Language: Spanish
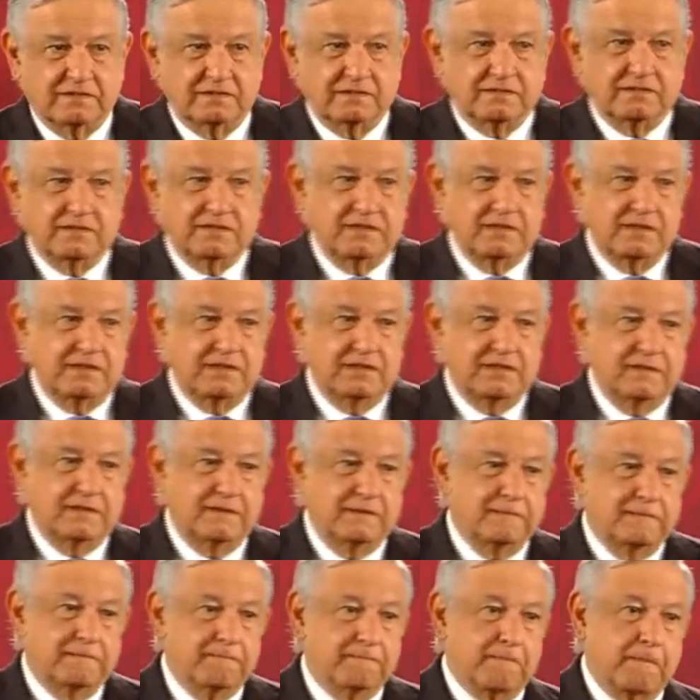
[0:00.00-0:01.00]

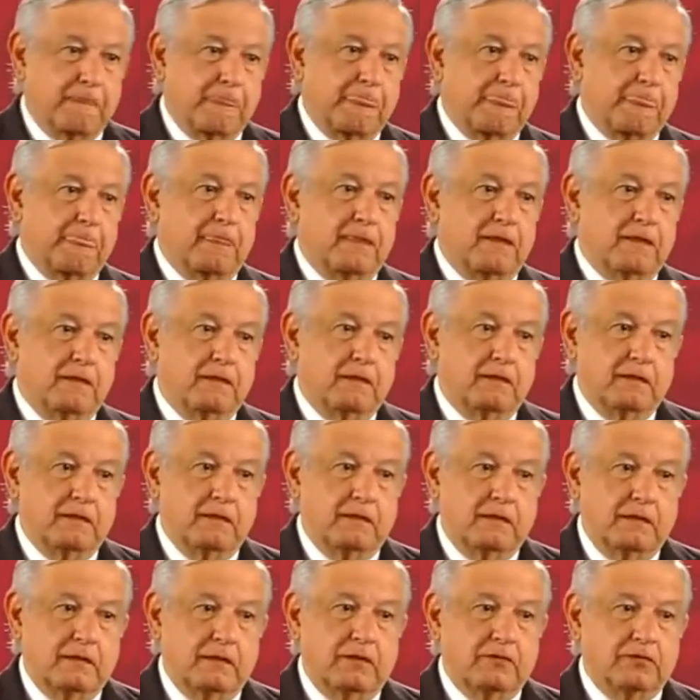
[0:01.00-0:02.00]
eh,
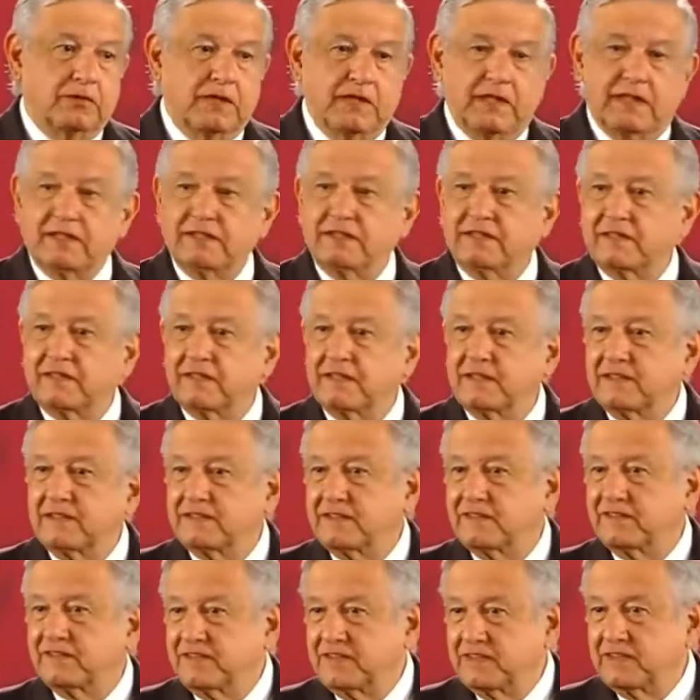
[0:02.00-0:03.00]
la unidad de
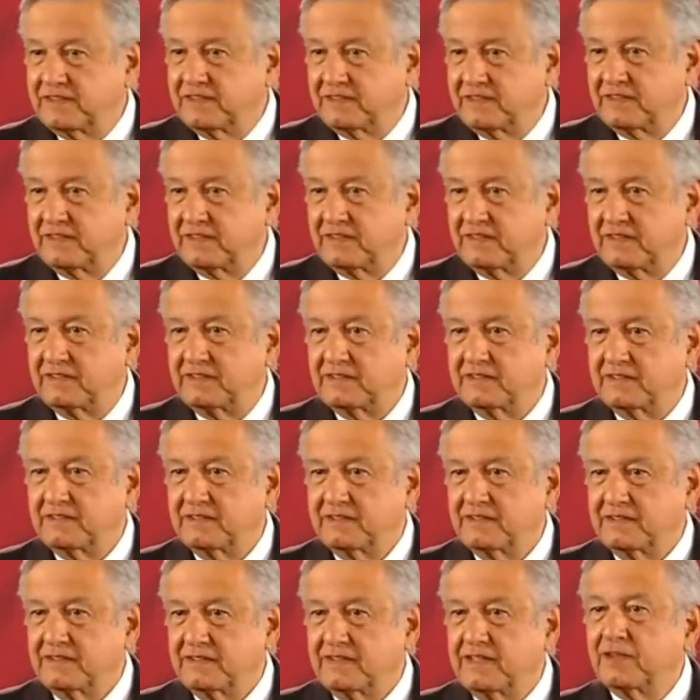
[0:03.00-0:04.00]
inteligencia financiera
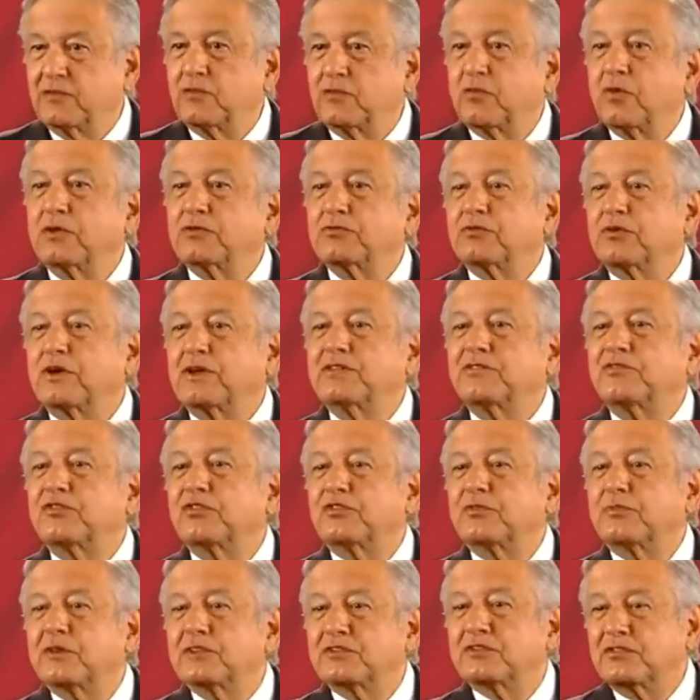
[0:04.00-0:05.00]
en cuanto a
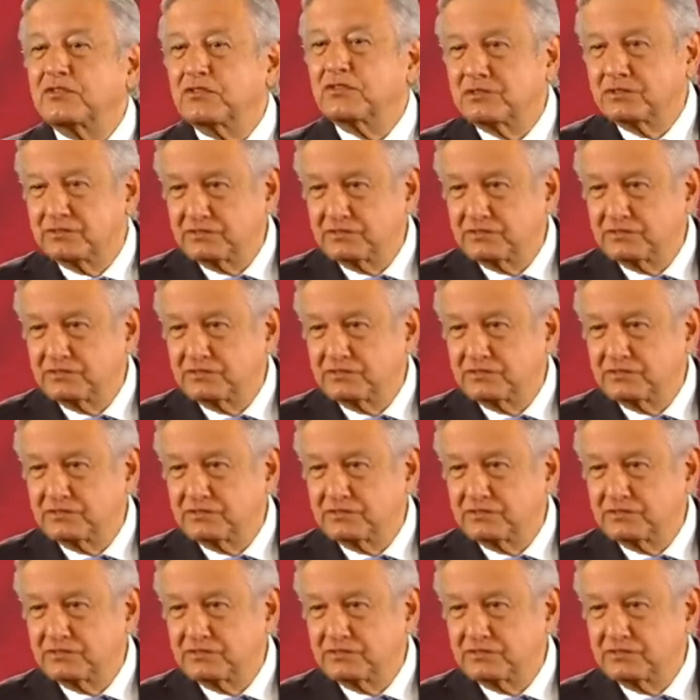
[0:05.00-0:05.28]
información